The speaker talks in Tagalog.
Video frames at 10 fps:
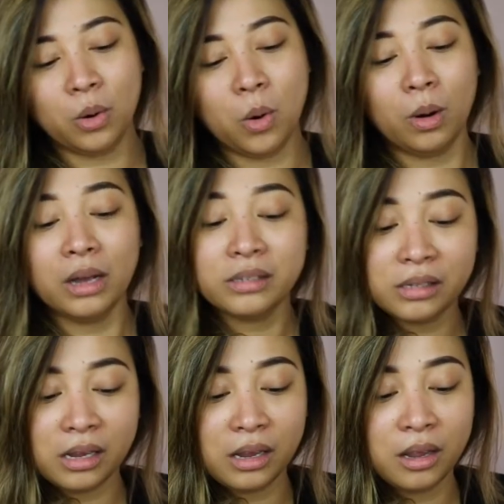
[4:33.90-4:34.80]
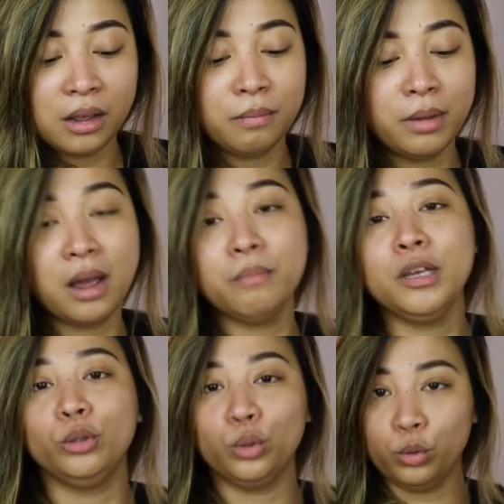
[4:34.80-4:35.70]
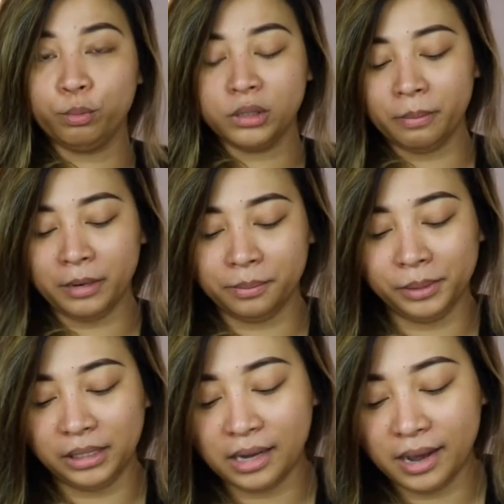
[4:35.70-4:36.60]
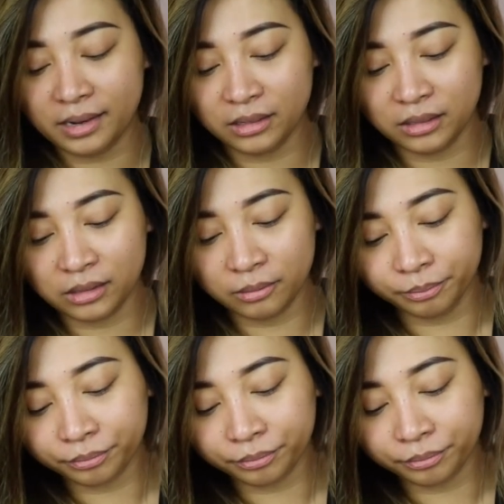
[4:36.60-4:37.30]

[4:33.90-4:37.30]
ko, kasi maraming dupe sa Pilipinas.